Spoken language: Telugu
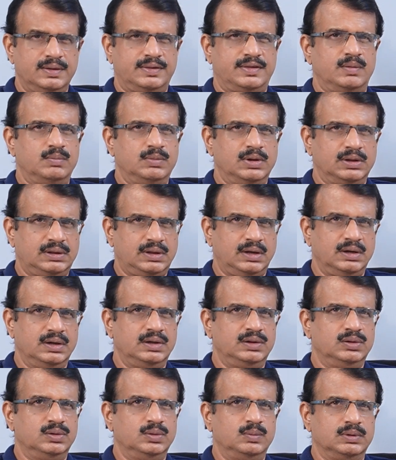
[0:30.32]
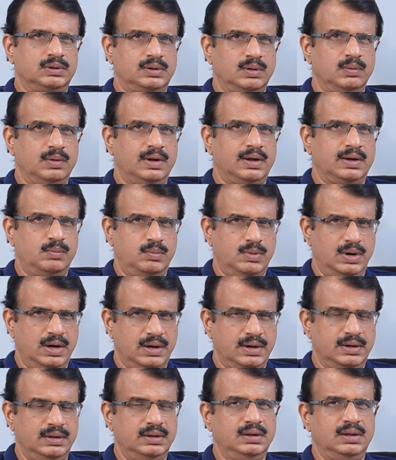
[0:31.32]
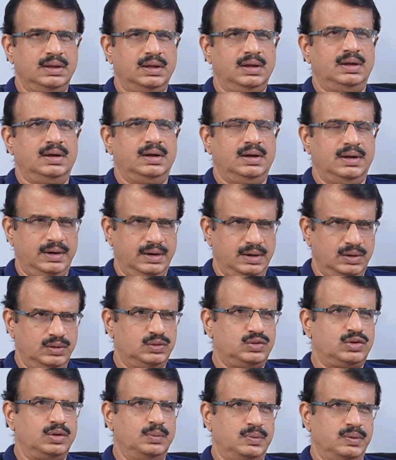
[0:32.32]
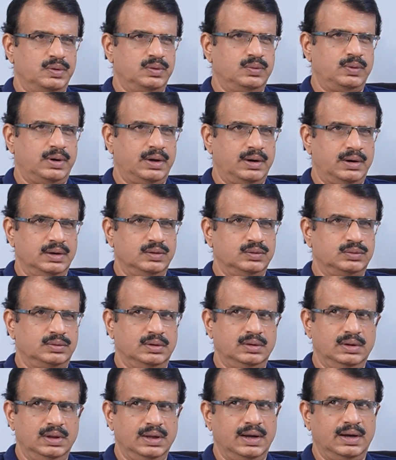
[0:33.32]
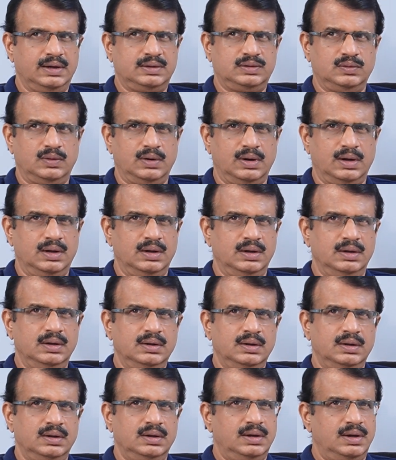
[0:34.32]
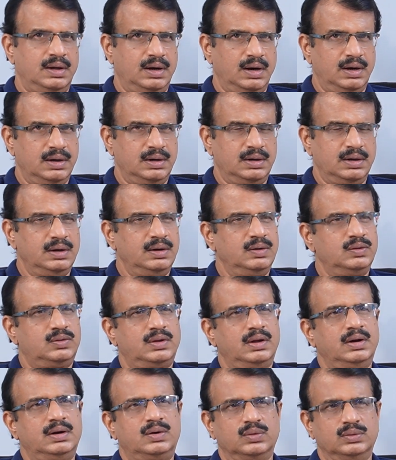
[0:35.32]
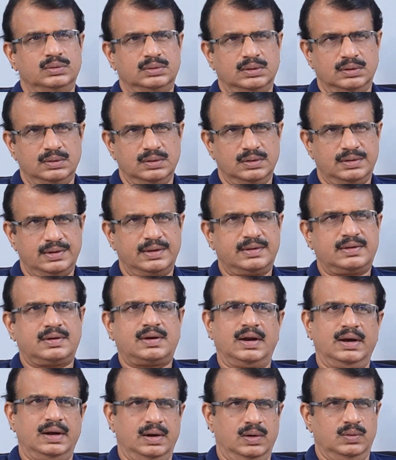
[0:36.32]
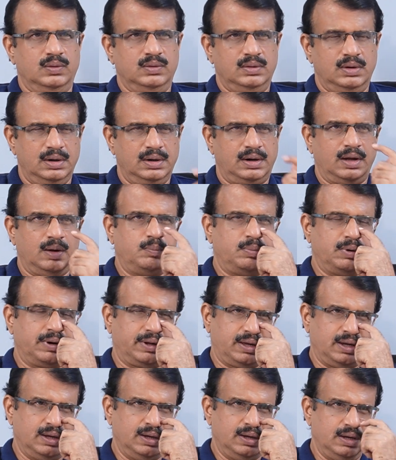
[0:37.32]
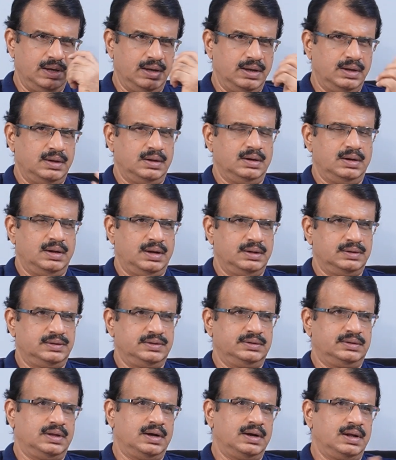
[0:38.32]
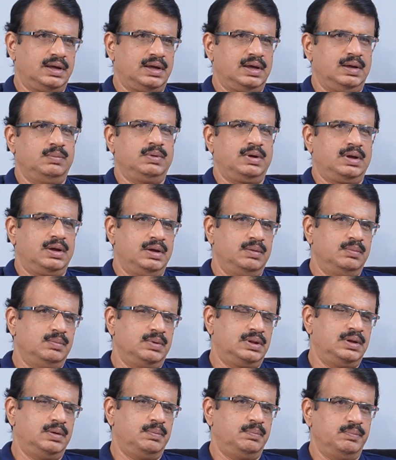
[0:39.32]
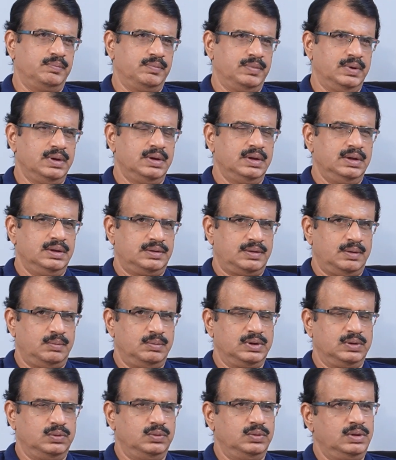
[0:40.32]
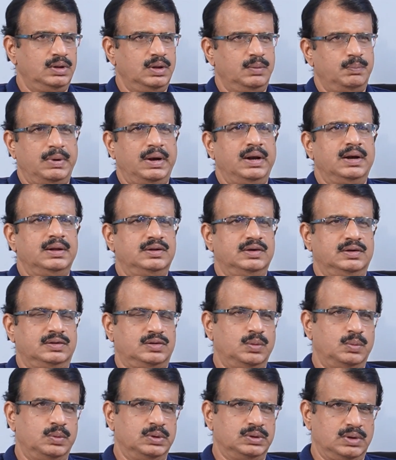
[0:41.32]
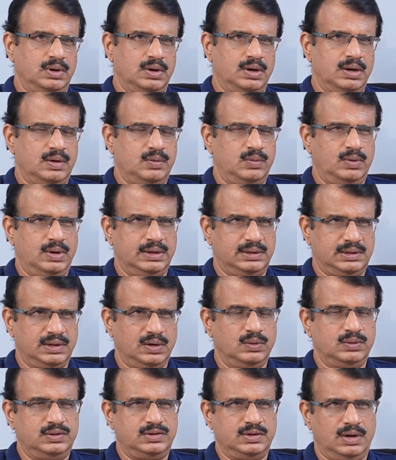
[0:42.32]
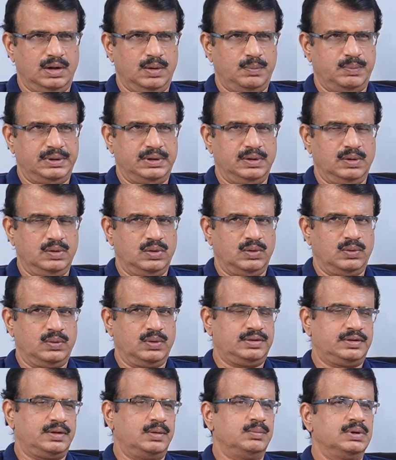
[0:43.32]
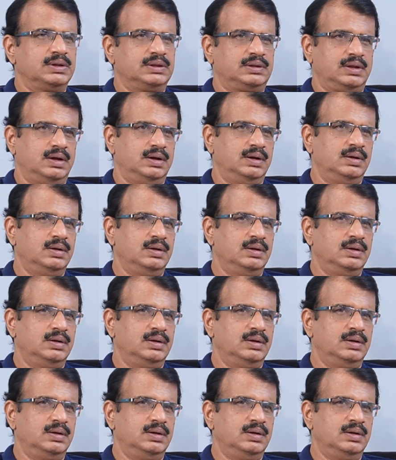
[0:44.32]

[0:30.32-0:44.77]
సమంత హిందూ మతంలోకి మారింది అనే న్యూస్ ఇప్పుడు వైరల్ అవుతుంది యాక్చువల్గా ఇలాంటి న్యూసే టూ థౌజండ్ సిక్స్టీన్లో అంటే అప్పటికే నాగ చైతన్యకి ఈమెకి మధ్య సంబంధం ఉంది పెళ్లి చేసుకోబోతున్నాను వార్తలు వచ్చిన నేపథ్యంలో కూడా సమంత